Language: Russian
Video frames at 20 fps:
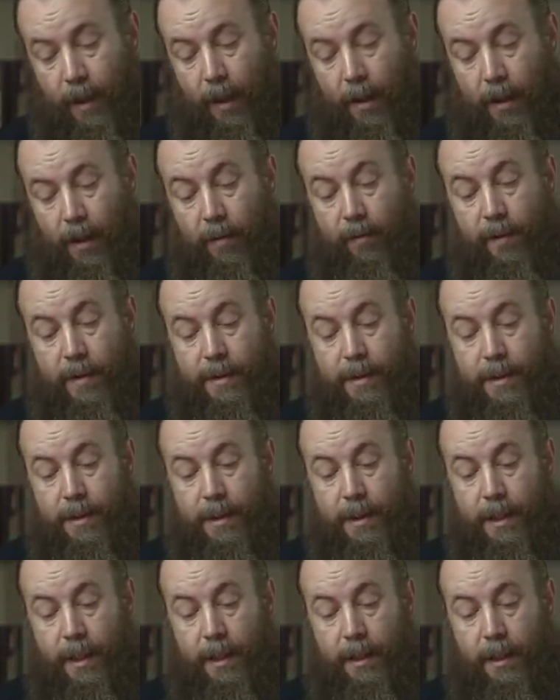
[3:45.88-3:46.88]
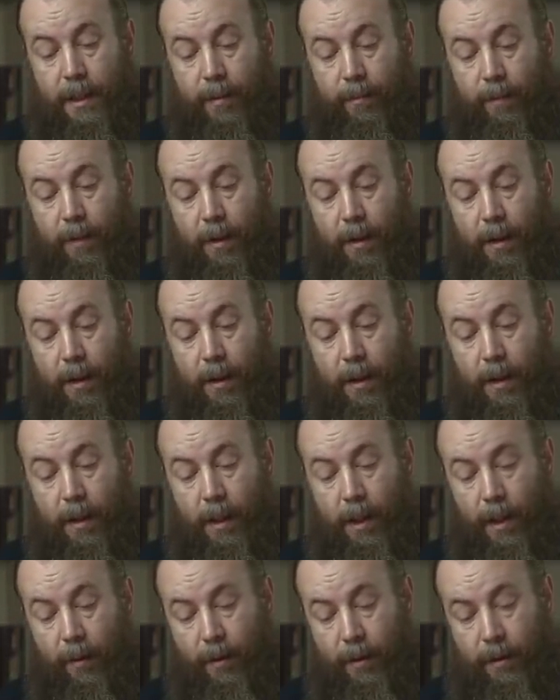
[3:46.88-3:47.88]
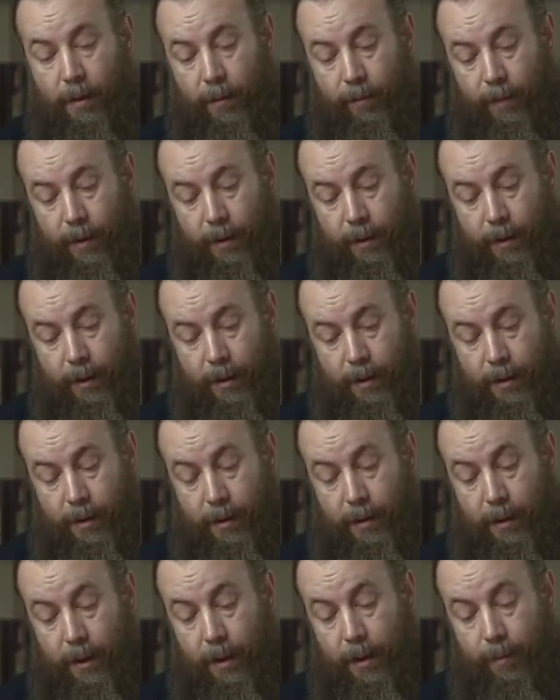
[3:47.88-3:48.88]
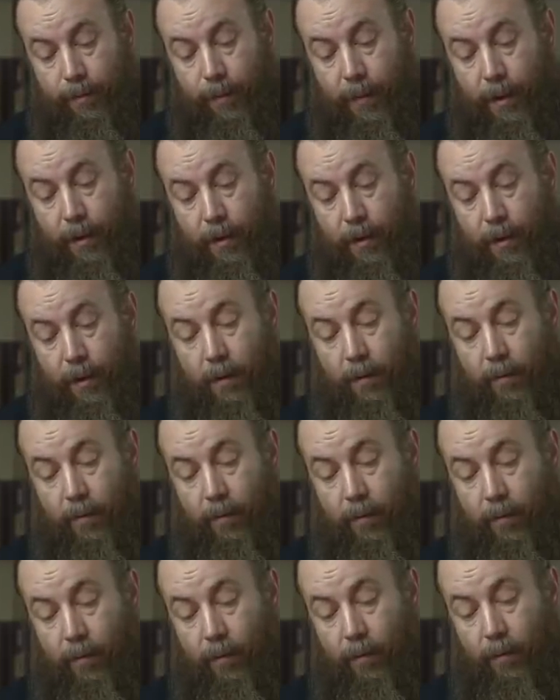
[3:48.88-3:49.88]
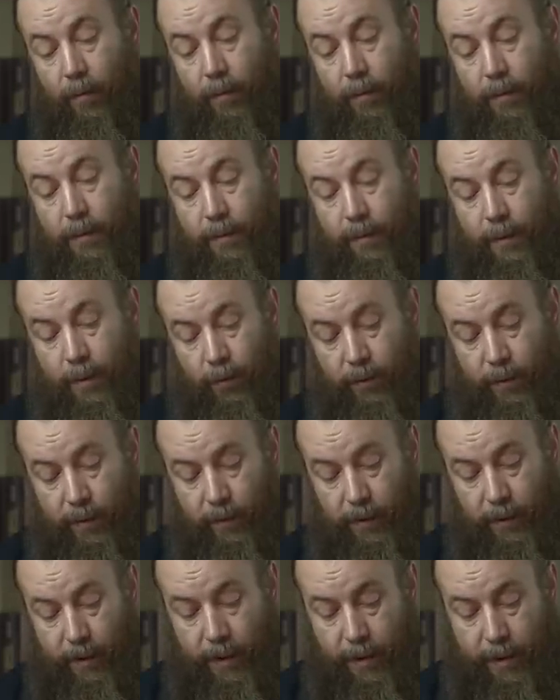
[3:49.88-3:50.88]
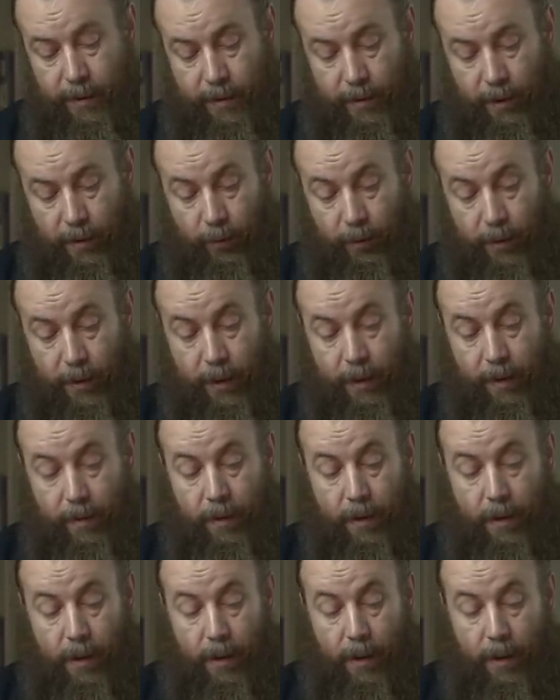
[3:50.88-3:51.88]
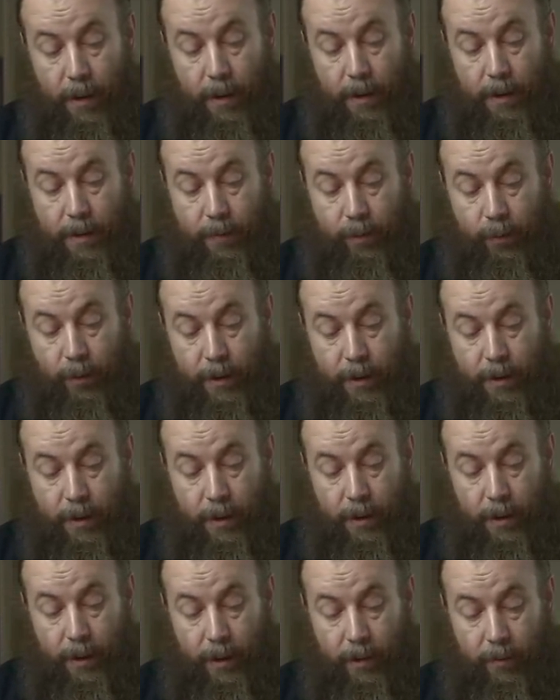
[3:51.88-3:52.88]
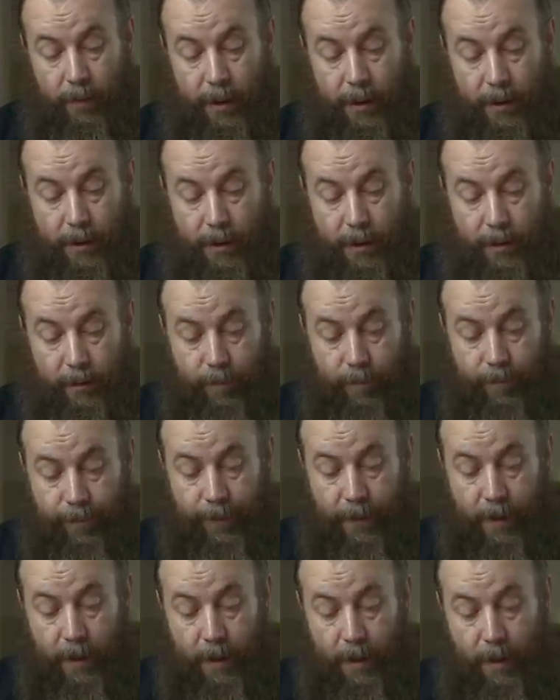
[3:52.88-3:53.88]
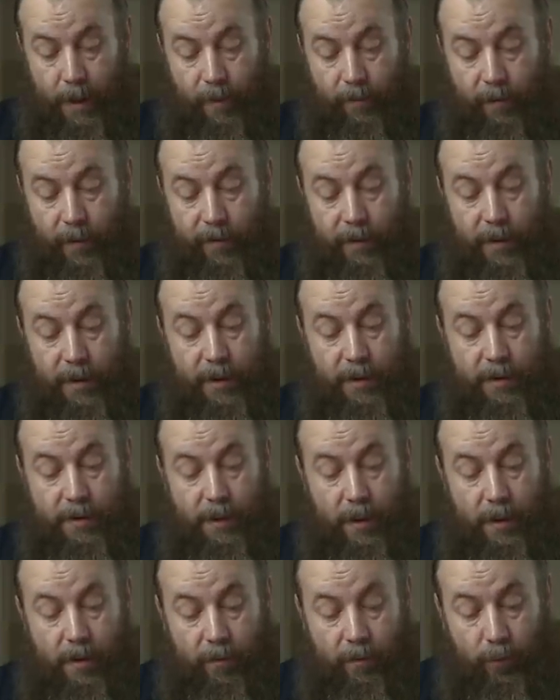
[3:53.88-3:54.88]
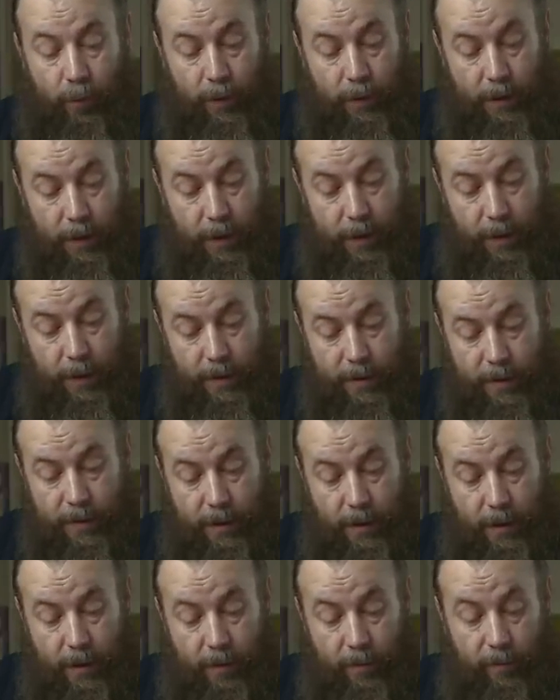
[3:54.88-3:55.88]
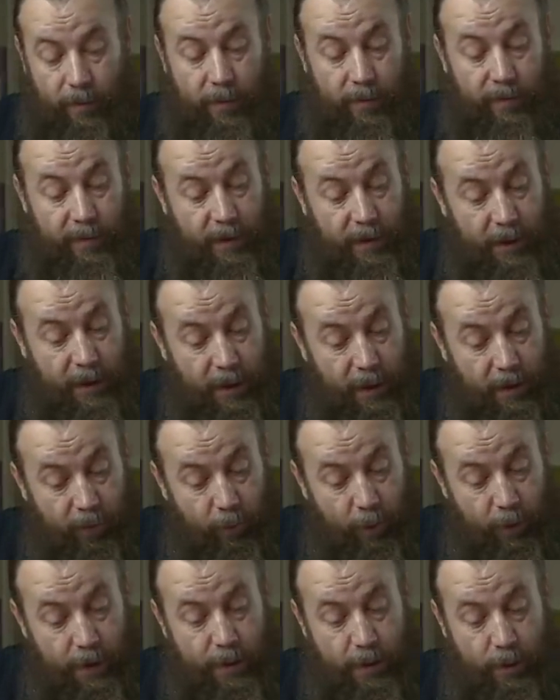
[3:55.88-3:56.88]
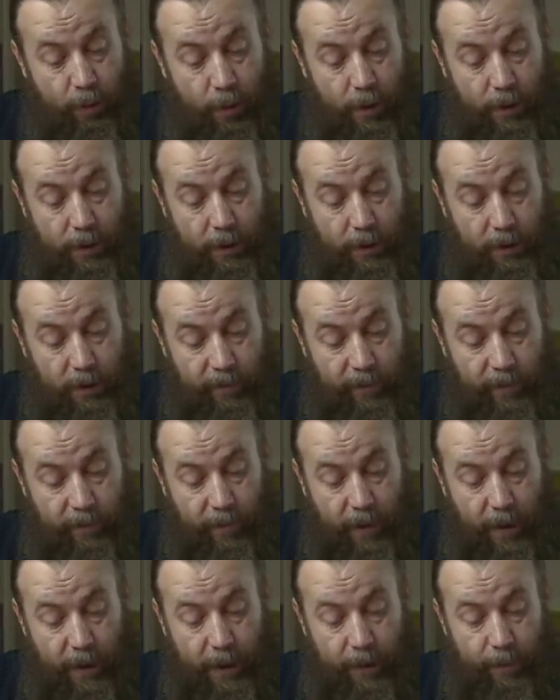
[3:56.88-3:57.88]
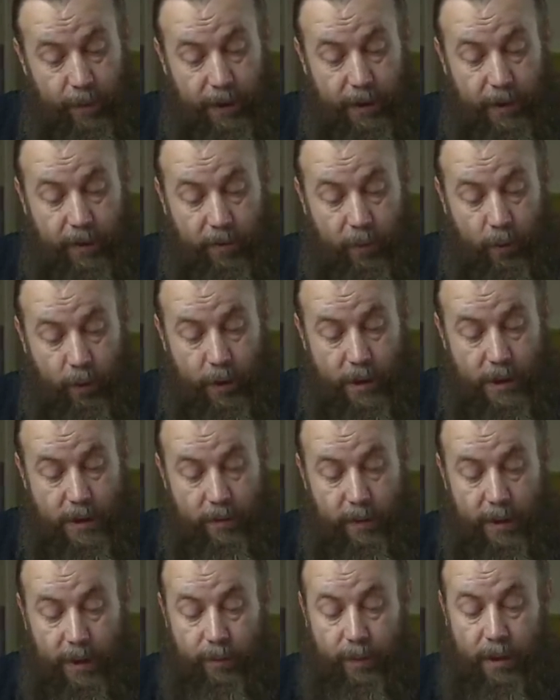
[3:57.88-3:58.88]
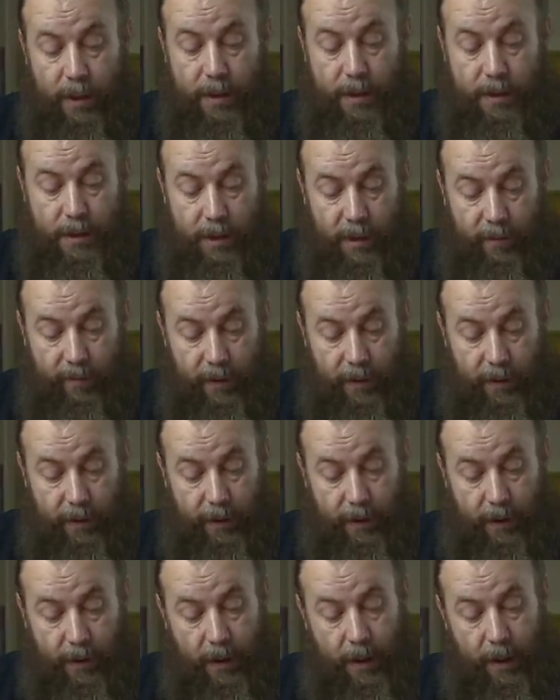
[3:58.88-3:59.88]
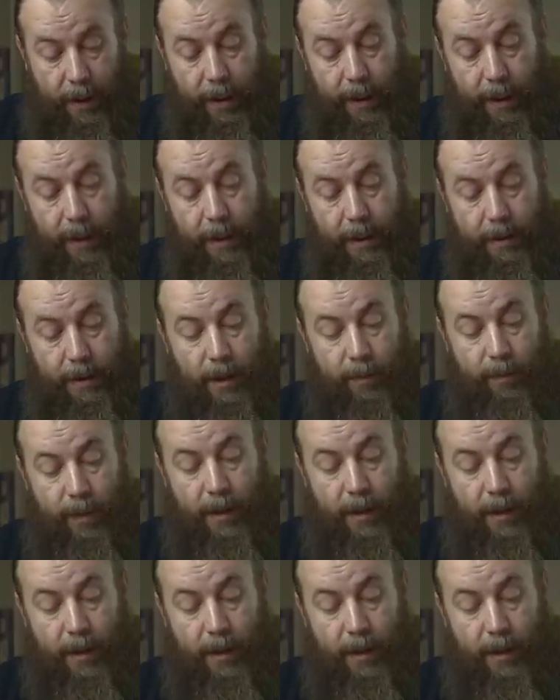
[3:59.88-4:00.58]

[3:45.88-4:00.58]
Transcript: э, вознесением – об этом мы э, читаем э, у святого евангелиста Луки, Господь говорит им, вывел, из, э, вон, из, вывел их вон из города до Вифании, подняв руки свои, благословил их. И когда